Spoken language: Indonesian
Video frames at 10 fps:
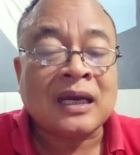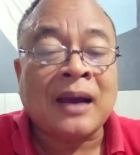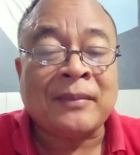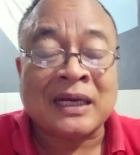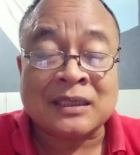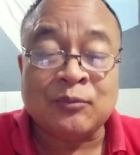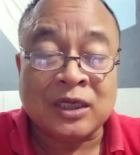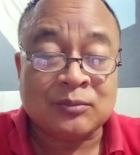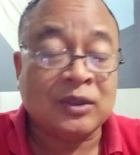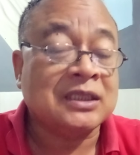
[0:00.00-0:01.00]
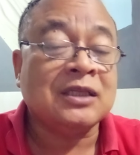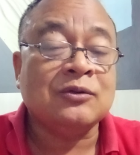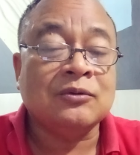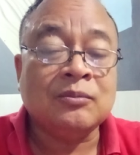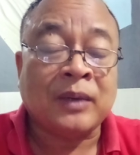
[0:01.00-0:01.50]
kamarnya murid-murid
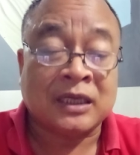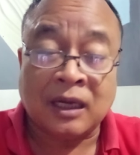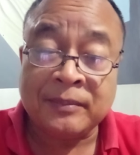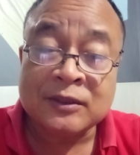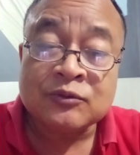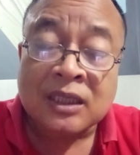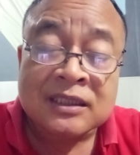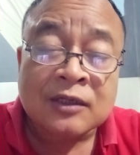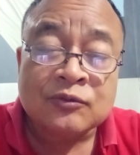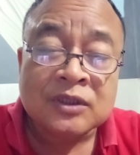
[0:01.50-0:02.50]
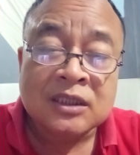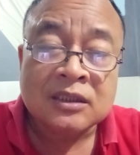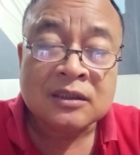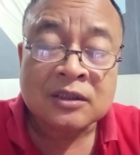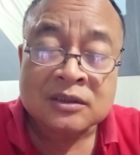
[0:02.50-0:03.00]
itu padahal pintunya terkunci
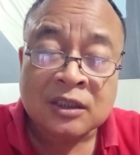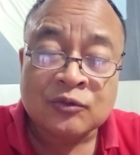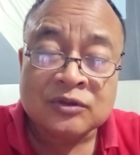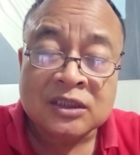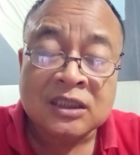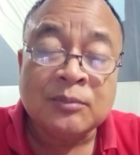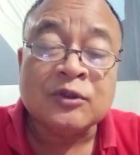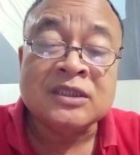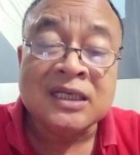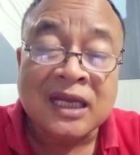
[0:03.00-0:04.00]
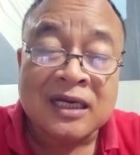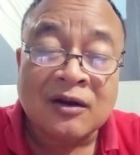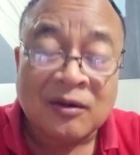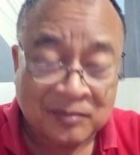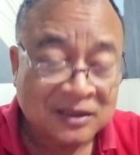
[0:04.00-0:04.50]
terkunci nembus dinding
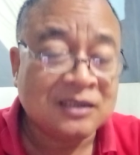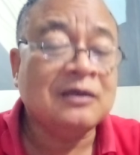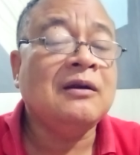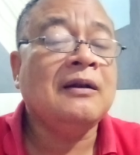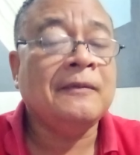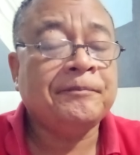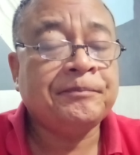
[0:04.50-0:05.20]
dong betul